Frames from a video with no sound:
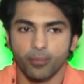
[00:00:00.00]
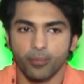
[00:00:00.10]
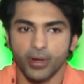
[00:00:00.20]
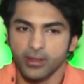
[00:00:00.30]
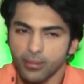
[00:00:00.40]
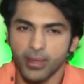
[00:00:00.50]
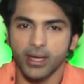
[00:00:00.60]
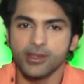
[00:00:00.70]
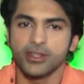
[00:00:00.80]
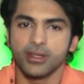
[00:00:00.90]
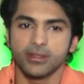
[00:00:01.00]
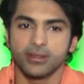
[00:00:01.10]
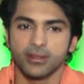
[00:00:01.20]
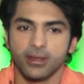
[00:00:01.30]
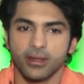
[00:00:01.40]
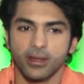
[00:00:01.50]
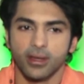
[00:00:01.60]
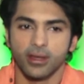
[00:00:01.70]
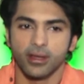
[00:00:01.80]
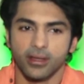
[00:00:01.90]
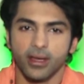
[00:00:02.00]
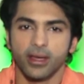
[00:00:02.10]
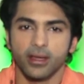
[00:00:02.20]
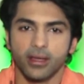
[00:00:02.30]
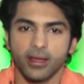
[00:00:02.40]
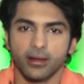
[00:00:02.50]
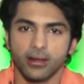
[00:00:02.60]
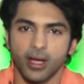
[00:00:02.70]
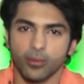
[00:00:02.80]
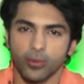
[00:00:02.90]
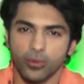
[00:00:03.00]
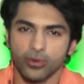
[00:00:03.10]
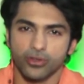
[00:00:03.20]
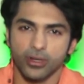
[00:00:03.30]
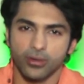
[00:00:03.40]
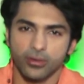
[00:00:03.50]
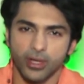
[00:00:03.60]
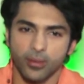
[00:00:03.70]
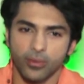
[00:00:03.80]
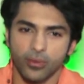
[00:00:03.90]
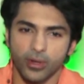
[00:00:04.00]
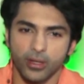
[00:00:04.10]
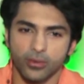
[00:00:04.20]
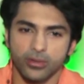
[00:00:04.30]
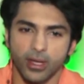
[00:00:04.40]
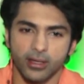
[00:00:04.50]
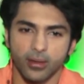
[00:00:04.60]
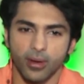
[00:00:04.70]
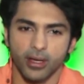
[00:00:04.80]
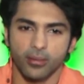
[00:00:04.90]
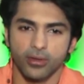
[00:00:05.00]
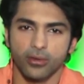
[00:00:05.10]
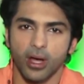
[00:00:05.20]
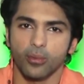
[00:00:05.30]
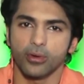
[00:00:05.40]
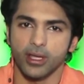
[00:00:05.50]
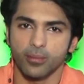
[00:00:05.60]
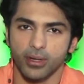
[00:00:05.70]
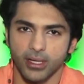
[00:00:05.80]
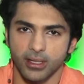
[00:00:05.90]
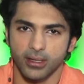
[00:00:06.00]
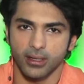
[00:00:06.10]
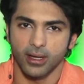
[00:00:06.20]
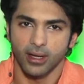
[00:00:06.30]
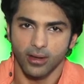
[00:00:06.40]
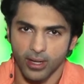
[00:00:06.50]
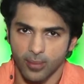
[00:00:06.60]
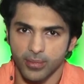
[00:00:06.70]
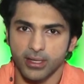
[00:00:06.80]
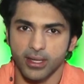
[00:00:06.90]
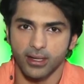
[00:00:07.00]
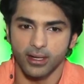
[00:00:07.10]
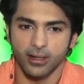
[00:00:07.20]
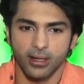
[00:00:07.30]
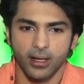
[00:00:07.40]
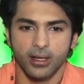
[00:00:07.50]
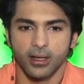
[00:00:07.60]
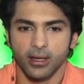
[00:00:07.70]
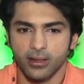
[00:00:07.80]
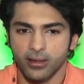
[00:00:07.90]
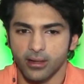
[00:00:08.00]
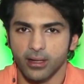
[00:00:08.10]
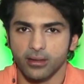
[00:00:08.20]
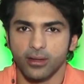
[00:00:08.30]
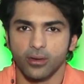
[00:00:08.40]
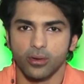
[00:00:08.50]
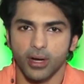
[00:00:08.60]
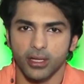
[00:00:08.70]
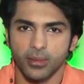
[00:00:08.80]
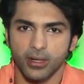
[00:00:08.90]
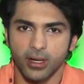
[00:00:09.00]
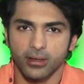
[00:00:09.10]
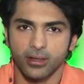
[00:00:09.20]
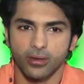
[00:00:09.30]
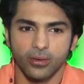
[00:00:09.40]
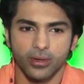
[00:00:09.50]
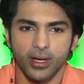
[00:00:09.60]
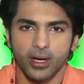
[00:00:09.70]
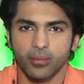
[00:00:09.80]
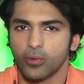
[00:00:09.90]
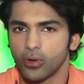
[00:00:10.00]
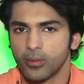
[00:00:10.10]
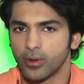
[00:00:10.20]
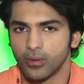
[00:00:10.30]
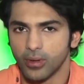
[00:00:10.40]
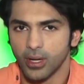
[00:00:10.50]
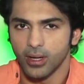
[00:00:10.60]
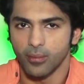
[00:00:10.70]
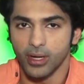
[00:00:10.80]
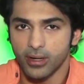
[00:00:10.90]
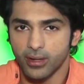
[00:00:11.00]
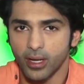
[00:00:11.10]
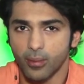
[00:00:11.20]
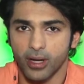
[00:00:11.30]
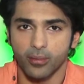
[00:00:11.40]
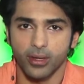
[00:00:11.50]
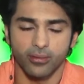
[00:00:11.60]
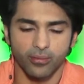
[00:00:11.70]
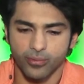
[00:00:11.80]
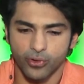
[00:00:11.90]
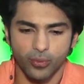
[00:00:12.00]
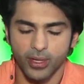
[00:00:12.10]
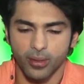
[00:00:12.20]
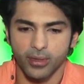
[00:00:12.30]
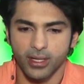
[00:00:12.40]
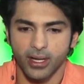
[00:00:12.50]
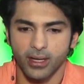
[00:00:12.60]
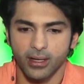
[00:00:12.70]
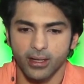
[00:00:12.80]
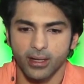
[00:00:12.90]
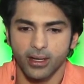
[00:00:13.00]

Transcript: पर द मेन चीज़ ये है कि अगर आपको कुछ ना कुछ आपको हिंदुस्तान के बारे में जो आपको नहीं पता था और आपने देखा इंदिरा गांधी हो महात्मा गांधी हो या कोई भी हो मिलिट्री के बारे में जो भी हमने दिखाया है